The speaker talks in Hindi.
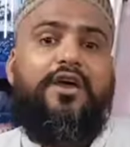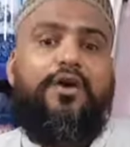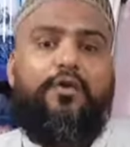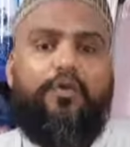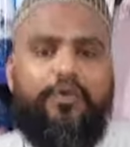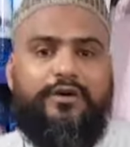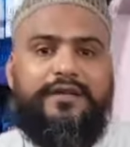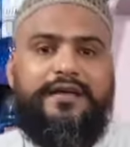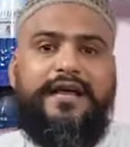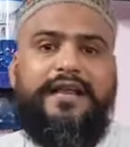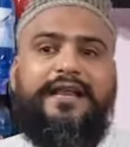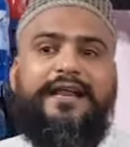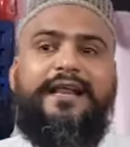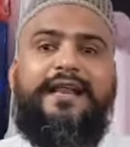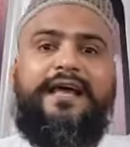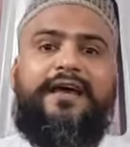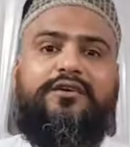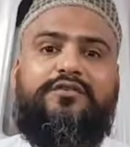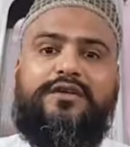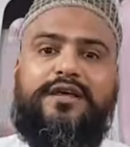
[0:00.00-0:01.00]
हाँ। उनके
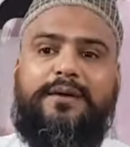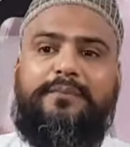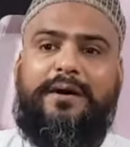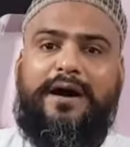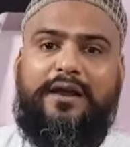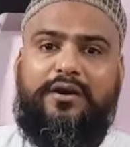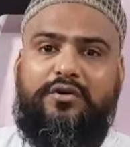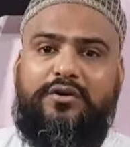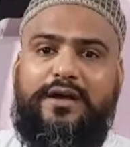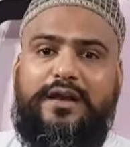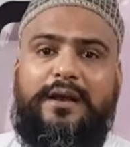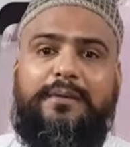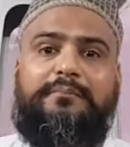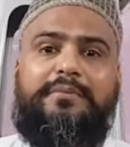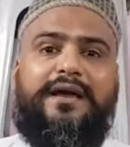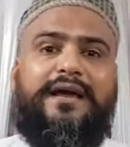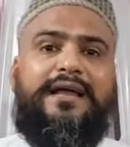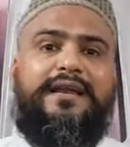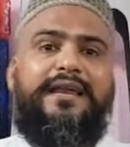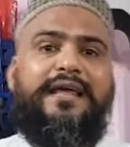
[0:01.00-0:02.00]
लिए उनके बालों के
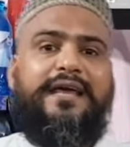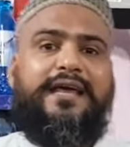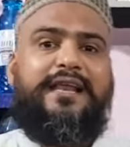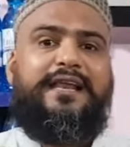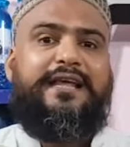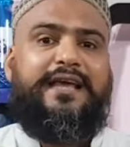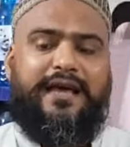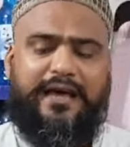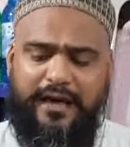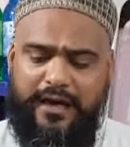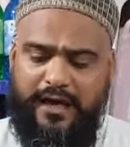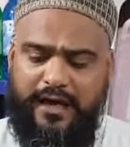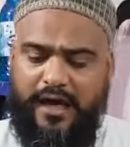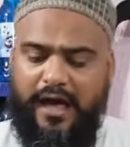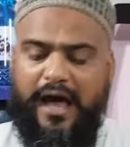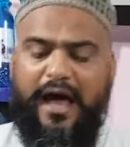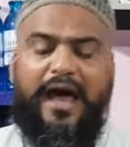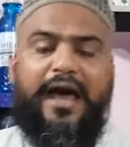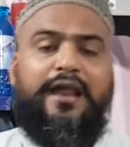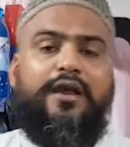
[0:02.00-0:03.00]
लंबे करने के लिए
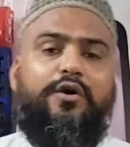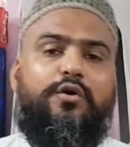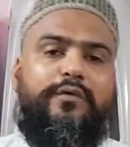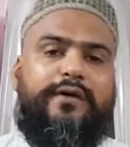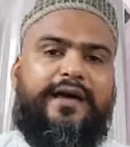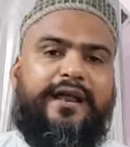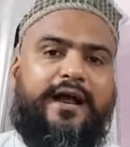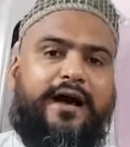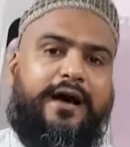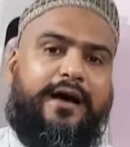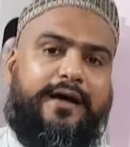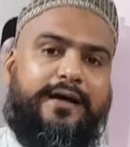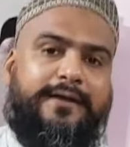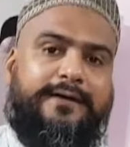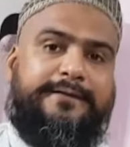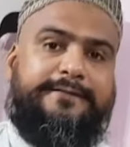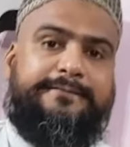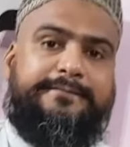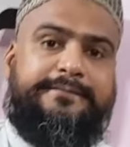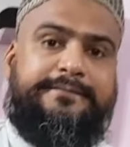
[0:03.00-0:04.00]
एलोवेरा
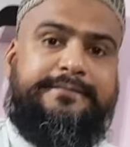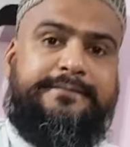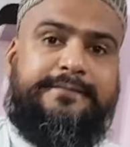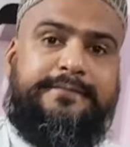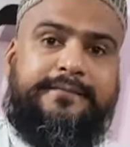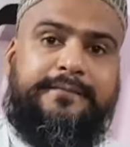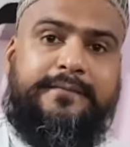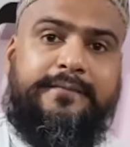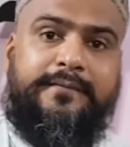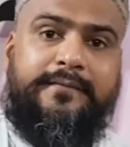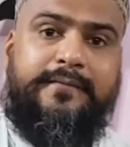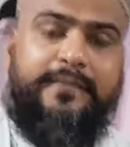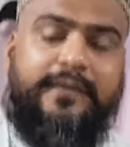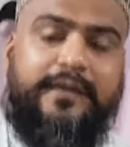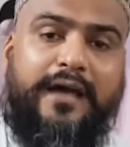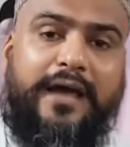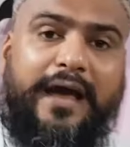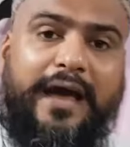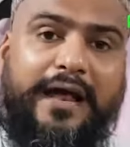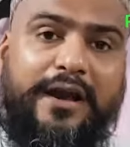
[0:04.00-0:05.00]
एलोवेरा भी
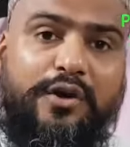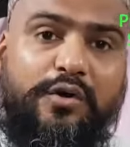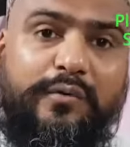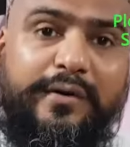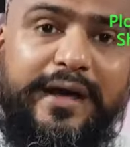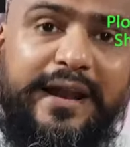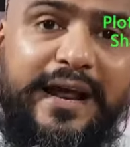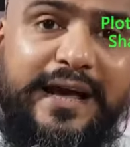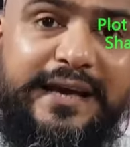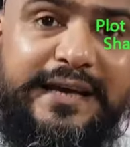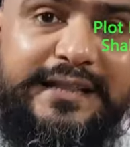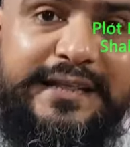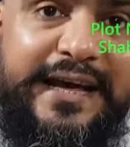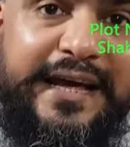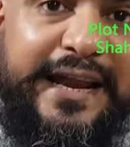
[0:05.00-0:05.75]
आप एलोवेरा की दे